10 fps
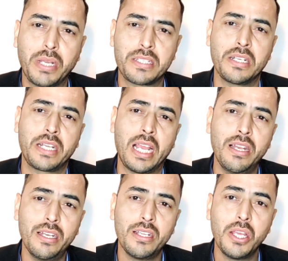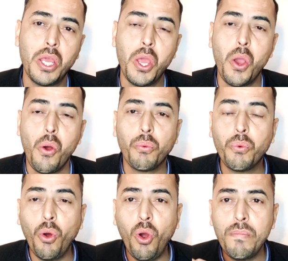परसेंटाइल
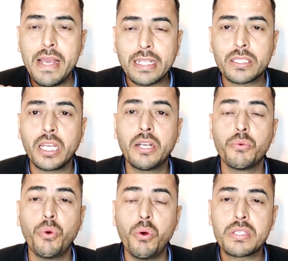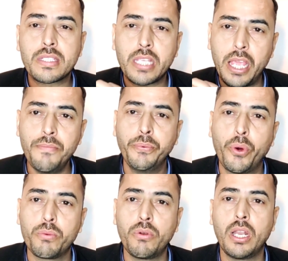वो मेथड वो सेम
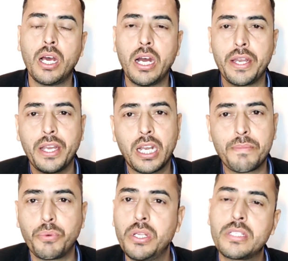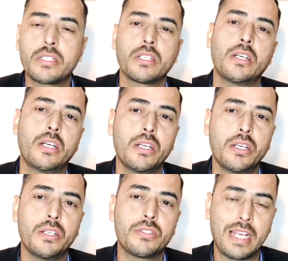फॉर्मूला हरियाणा पुलिस
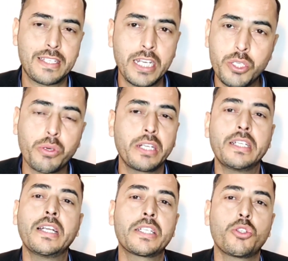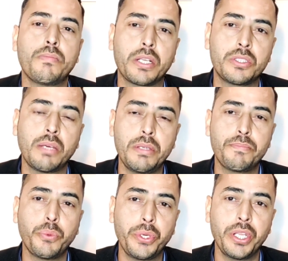छासठ कैंडिडेट की जो भर्ती अभी
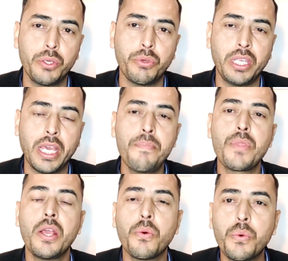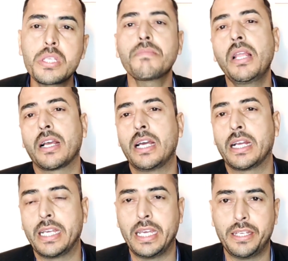पूरी नहीं हुई है उसमें
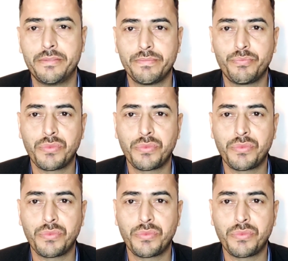लगाया गया है